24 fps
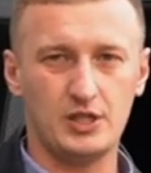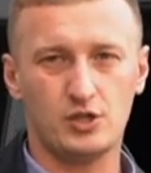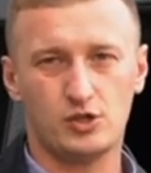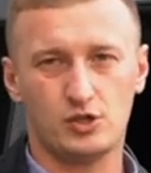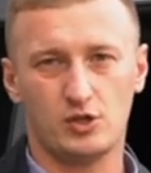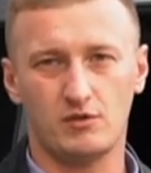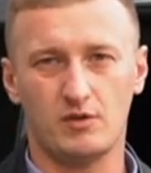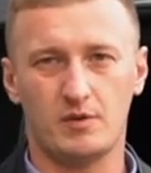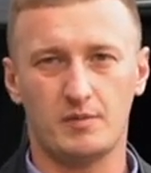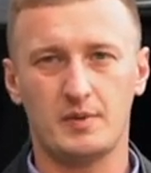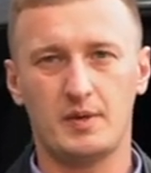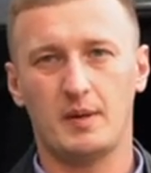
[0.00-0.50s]

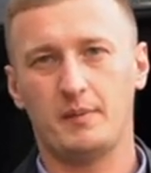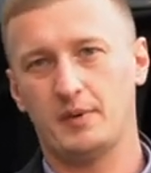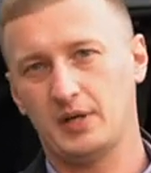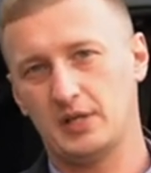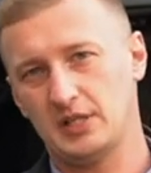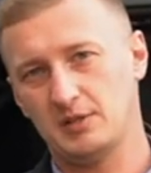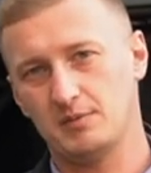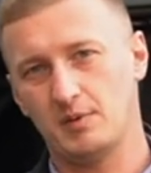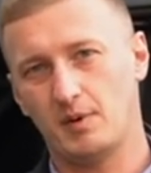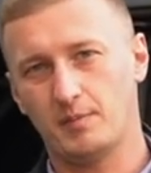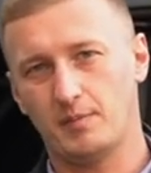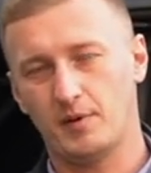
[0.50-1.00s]
что вам
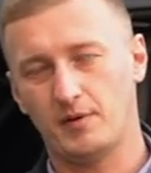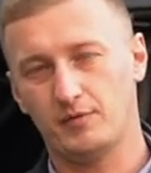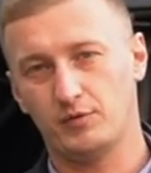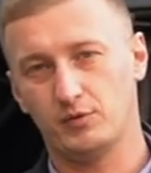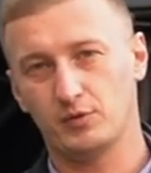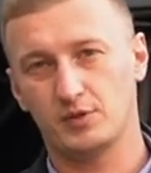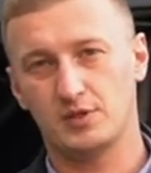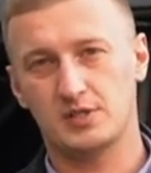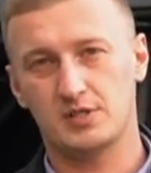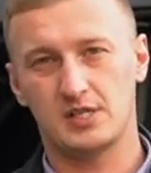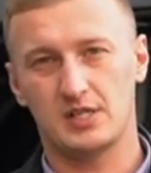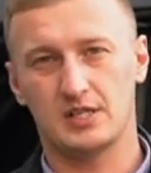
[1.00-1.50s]
необходимо по
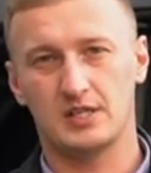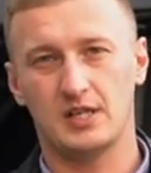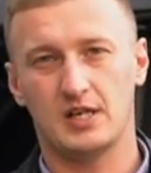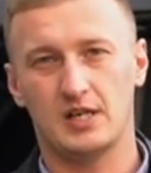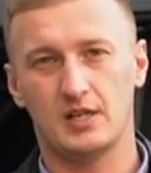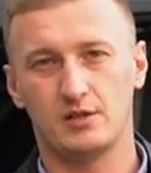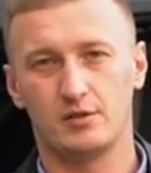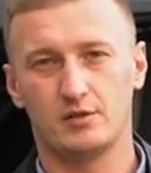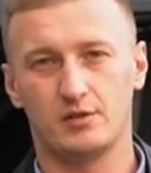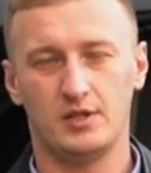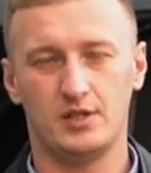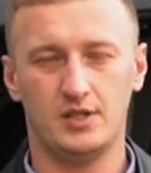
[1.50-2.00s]

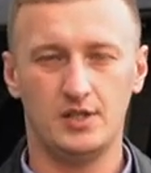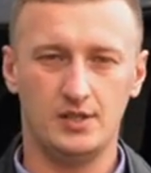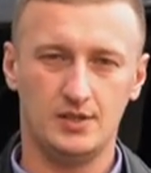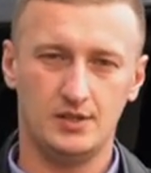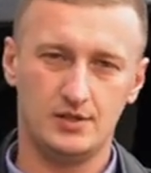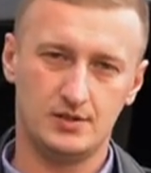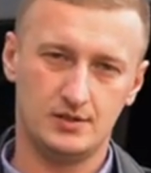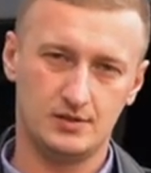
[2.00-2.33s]
функционалу и